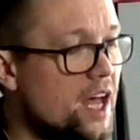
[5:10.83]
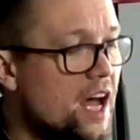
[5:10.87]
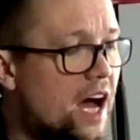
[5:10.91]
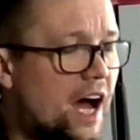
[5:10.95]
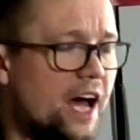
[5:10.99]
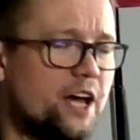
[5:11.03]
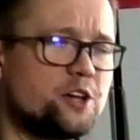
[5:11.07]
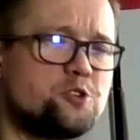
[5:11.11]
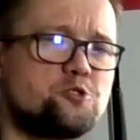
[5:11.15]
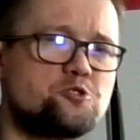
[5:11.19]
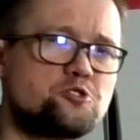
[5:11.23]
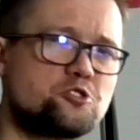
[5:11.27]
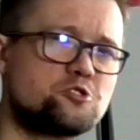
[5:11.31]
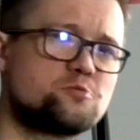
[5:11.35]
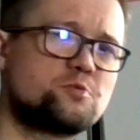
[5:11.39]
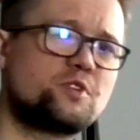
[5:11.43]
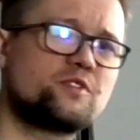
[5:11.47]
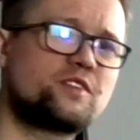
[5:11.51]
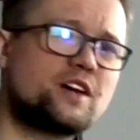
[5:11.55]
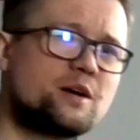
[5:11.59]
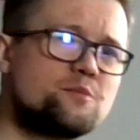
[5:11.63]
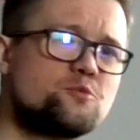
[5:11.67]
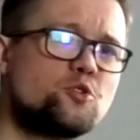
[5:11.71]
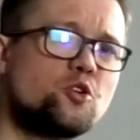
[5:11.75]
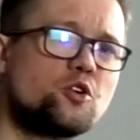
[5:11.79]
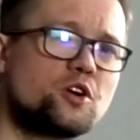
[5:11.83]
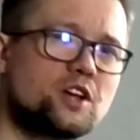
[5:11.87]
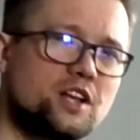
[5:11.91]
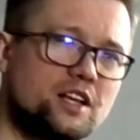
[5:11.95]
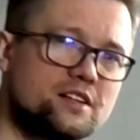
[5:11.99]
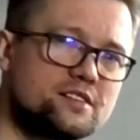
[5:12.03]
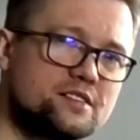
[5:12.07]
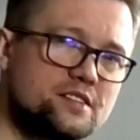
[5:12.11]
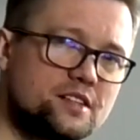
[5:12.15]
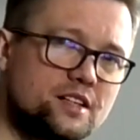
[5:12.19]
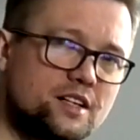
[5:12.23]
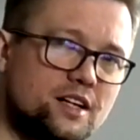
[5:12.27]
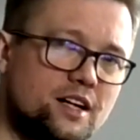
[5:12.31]
A jak już rozmawiamy o
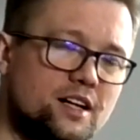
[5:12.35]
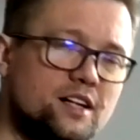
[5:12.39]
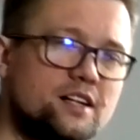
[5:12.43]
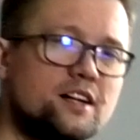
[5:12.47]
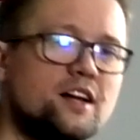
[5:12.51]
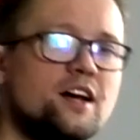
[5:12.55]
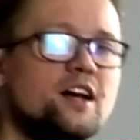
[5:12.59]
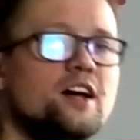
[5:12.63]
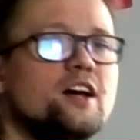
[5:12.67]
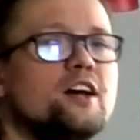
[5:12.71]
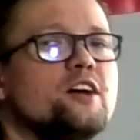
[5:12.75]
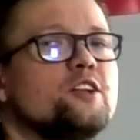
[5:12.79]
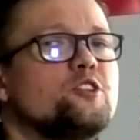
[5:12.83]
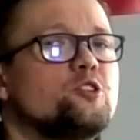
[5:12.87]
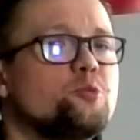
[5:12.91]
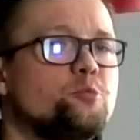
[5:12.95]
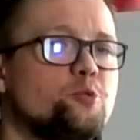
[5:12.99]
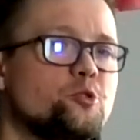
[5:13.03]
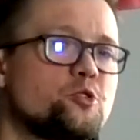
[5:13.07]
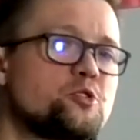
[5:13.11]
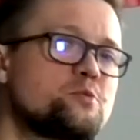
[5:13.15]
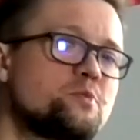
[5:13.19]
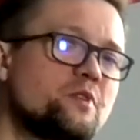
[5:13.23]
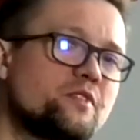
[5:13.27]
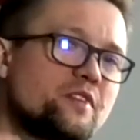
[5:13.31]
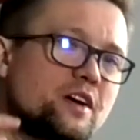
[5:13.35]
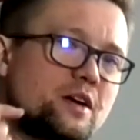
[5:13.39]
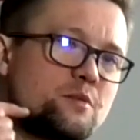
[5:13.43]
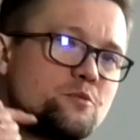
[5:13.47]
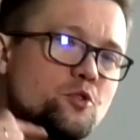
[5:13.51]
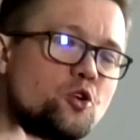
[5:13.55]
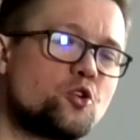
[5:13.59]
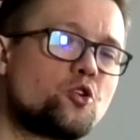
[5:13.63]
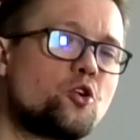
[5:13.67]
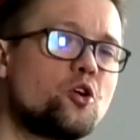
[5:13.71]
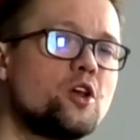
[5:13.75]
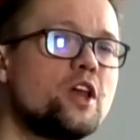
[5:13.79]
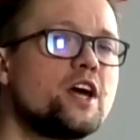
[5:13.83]
klasykach, to porozmawiajmy
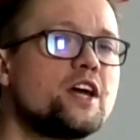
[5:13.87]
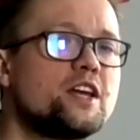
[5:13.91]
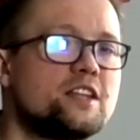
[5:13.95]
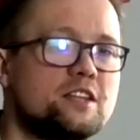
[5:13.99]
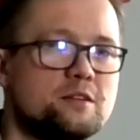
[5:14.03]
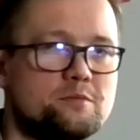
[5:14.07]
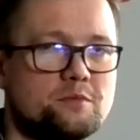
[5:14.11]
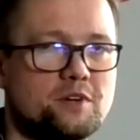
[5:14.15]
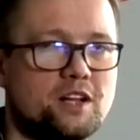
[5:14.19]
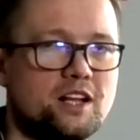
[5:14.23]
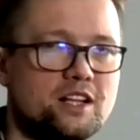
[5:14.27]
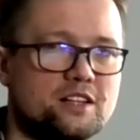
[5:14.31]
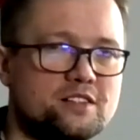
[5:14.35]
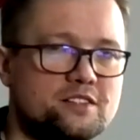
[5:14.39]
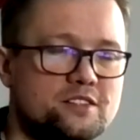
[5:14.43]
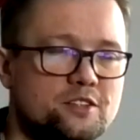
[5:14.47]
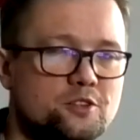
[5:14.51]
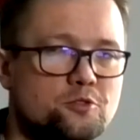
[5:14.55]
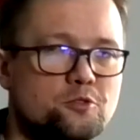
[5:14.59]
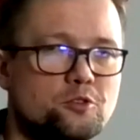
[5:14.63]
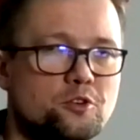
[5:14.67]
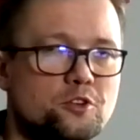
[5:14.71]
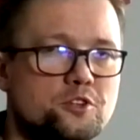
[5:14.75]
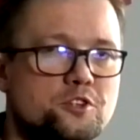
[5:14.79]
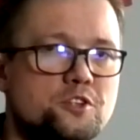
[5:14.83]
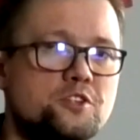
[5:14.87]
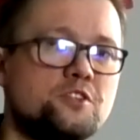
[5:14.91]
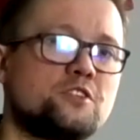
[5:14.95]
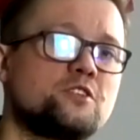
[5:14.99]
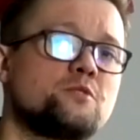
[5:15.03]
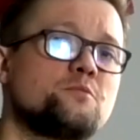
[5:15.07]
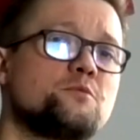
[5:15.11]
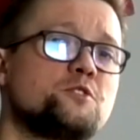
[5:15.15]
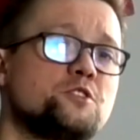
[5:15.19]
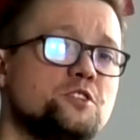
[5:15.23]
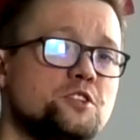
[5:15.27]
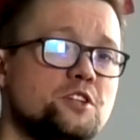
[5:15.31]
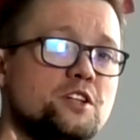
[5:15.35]
o kolejnym klasyku
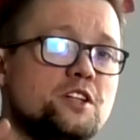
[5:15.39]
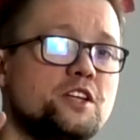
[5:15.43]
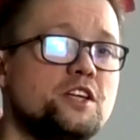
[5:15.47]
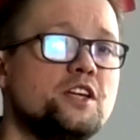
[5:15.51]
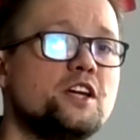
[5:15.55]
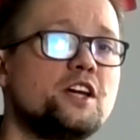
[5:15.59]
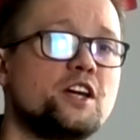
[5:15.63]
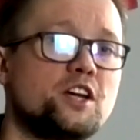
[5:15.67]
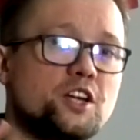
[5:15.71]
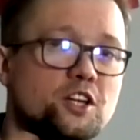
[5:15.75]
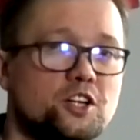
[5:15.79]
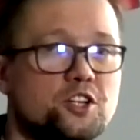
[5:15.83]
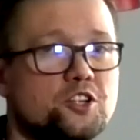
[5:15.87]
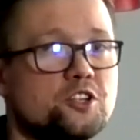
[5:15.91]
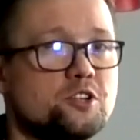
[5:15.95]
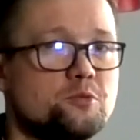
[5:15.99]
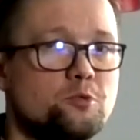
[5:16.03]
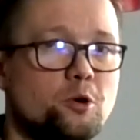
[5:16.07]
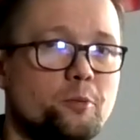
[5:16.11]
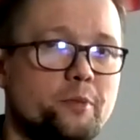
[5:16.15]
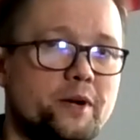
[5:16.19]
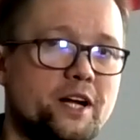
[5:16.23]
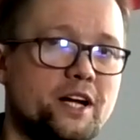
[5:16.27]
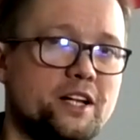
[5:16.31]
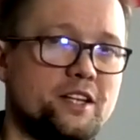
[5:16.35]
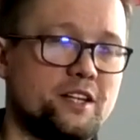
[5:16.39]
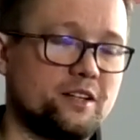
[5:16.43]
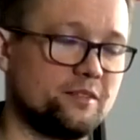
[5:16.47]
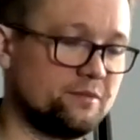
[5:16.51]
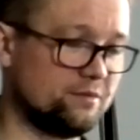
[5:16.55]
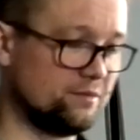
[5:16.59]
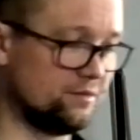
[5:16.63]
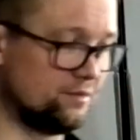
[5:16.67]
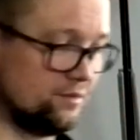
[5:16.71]
rodzinnym, czyli grzybobranie.